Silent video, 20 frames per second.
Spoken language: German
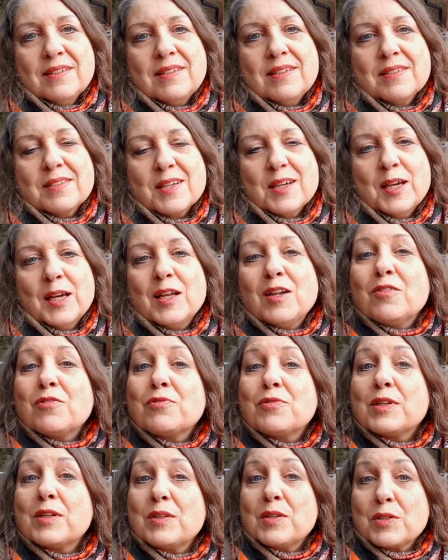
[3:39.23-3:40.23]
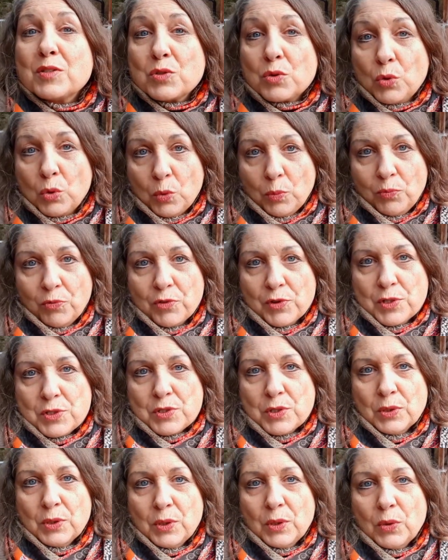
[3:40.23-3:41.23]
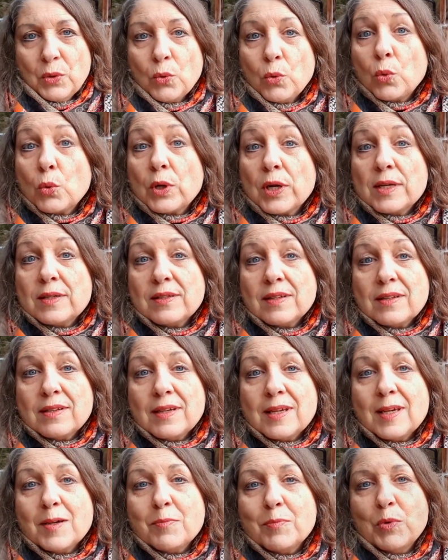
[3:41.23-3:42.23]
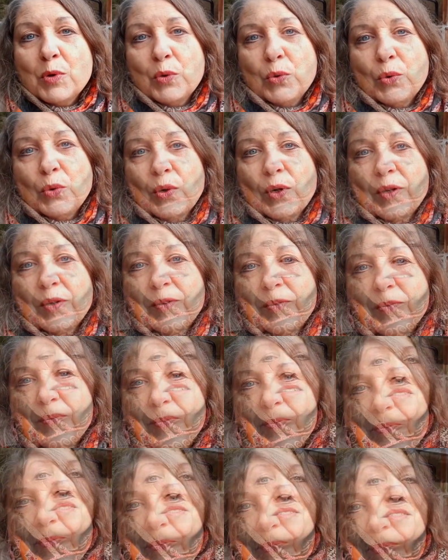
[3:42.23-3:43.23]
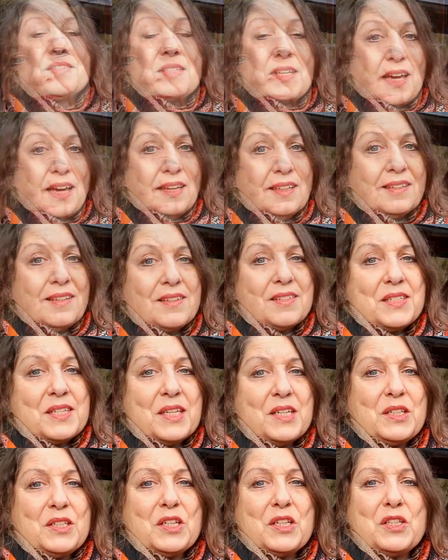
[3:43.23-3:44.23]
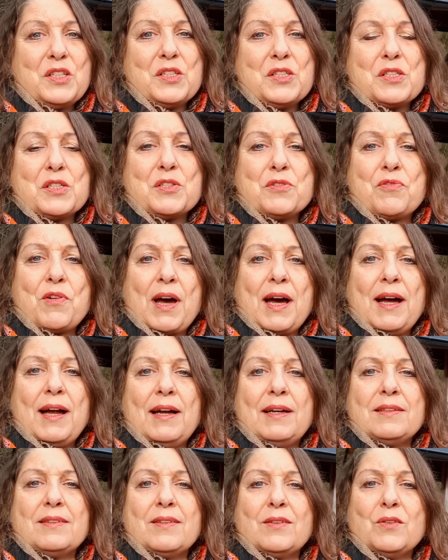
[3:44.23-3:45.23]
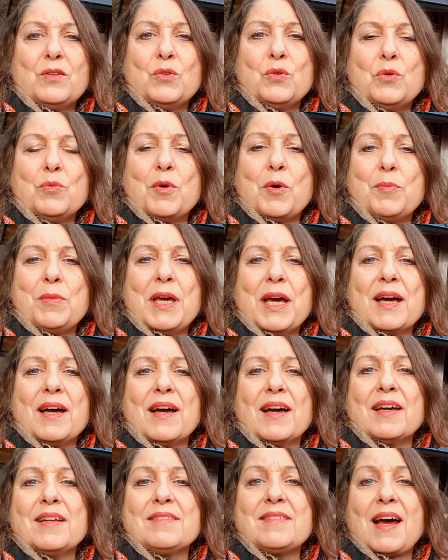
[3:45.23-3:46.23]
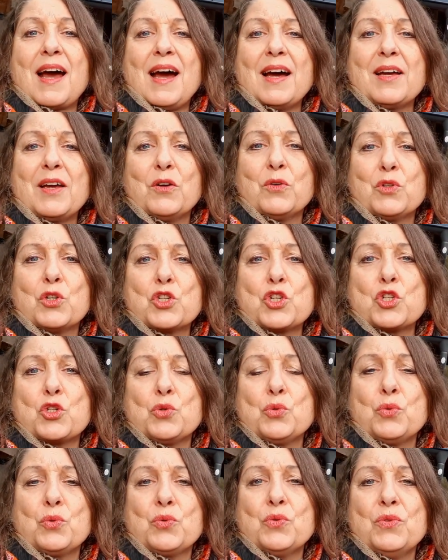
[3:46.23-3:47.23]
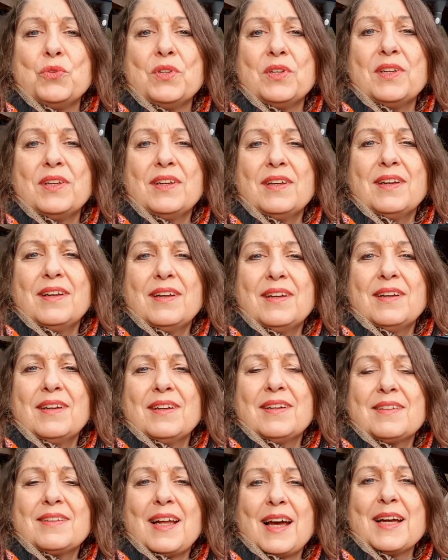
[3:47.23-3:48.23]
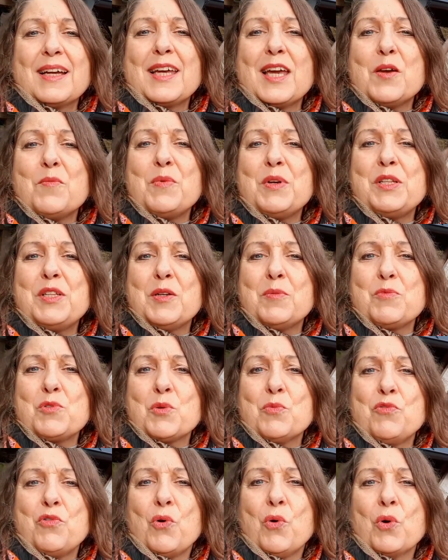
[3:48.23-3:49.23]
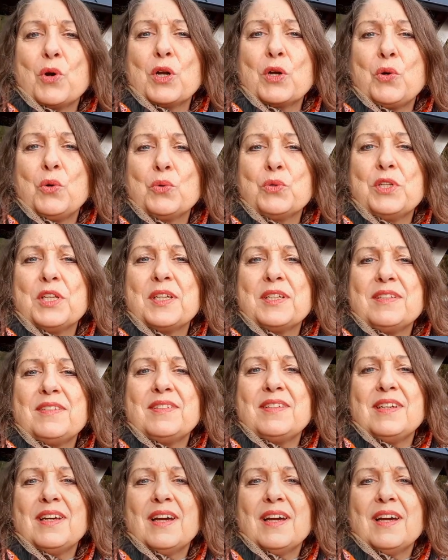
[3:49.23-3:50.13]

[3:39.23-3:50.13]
in dieser Hälfte des Kopfes oder in den Nebenhöhlen. Zeigt ein Sittich dieses Verhalten über mehrere Tage oder Stunden, dann geh mit ihm zum vogelkundigen